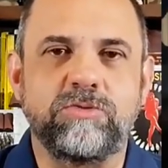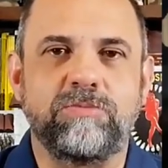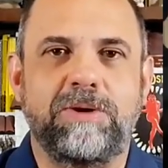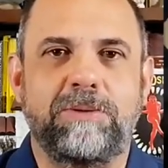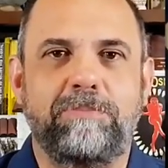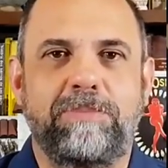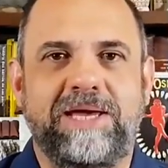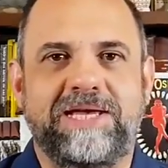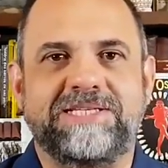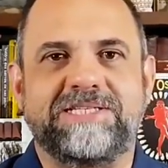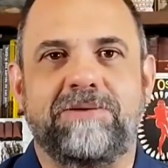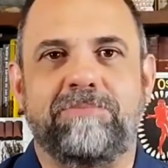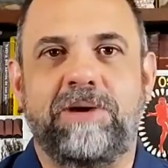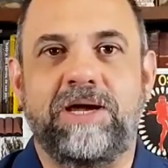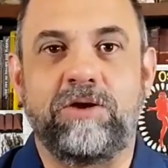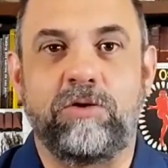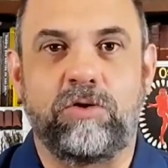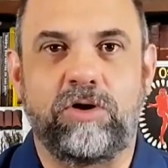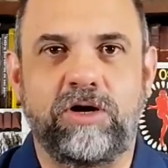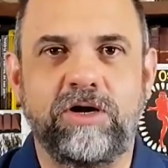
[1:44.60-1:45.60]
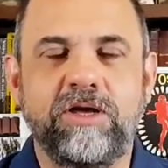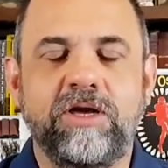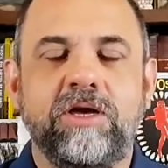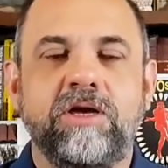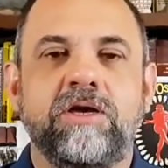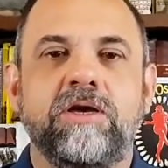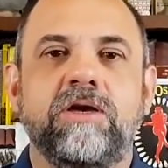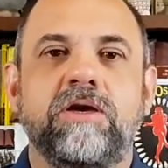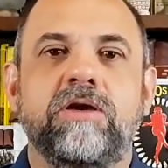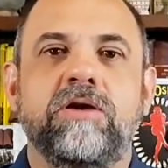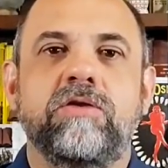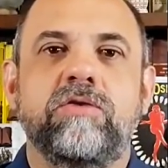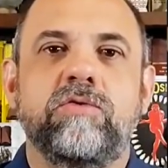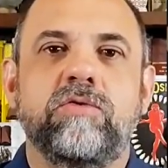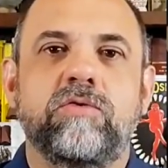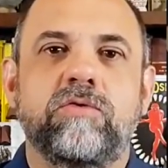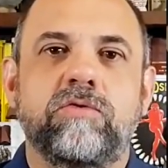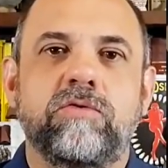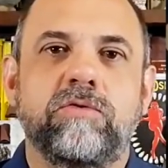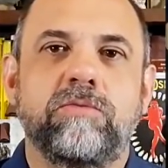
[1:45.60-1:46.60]
de uma peça maior
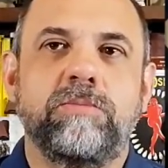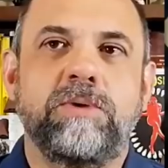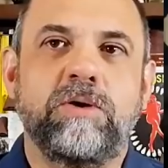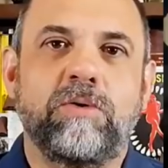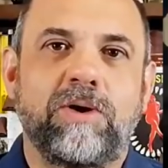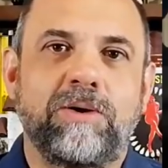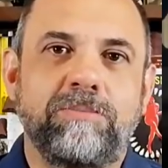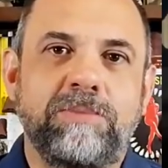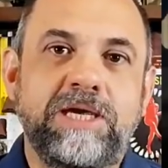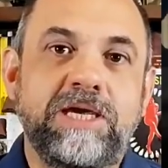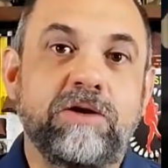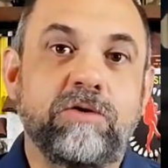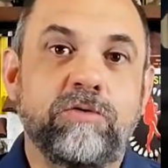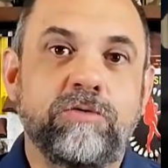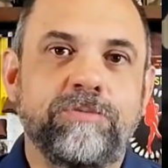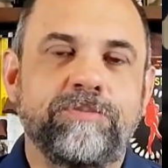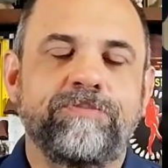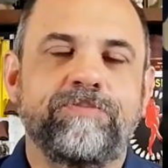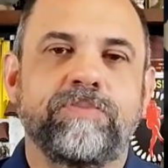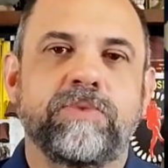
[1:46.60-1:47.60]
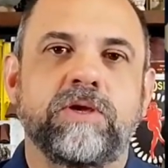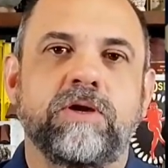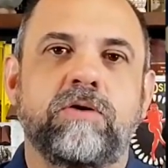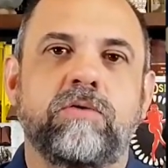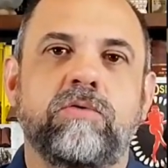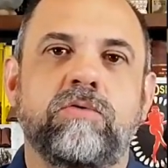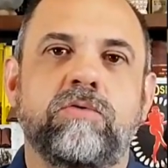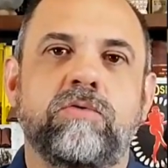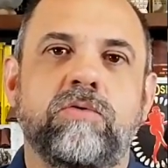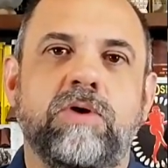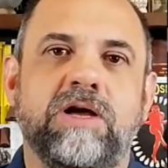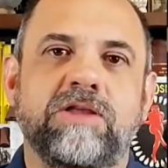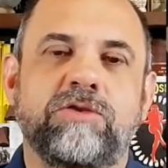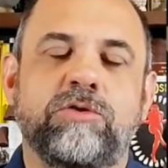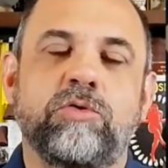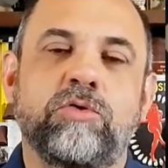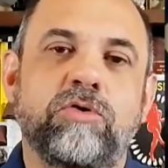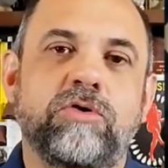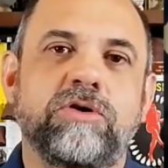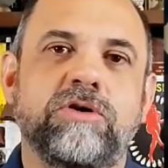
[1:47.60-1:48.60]
do meu amigo, o
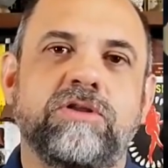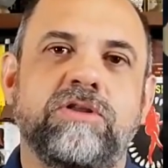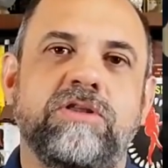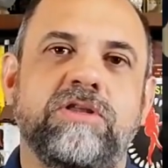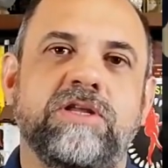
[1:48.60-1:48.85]
ator,